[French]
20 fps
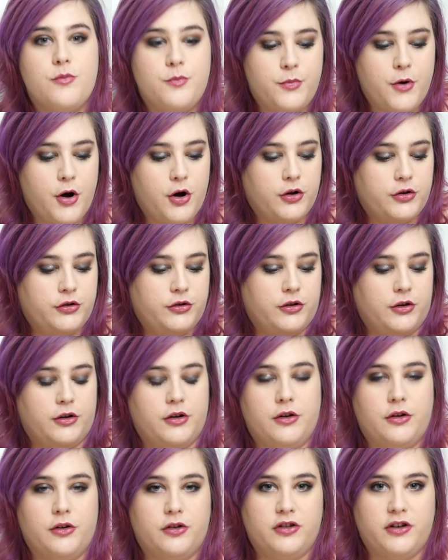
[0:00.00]
le porte,
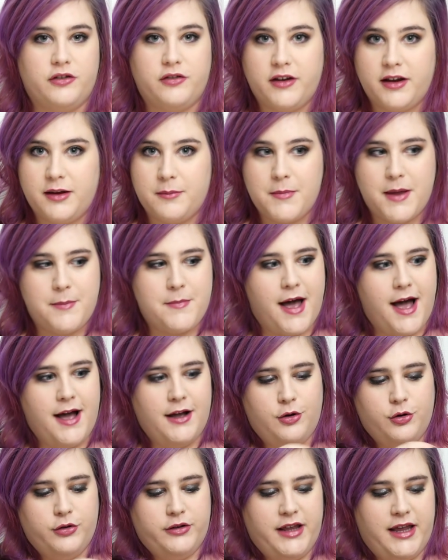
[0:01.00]
euh, j'ai fait même un
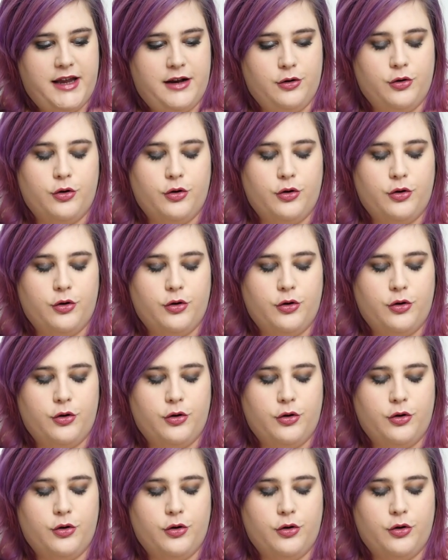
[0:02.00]
côté avec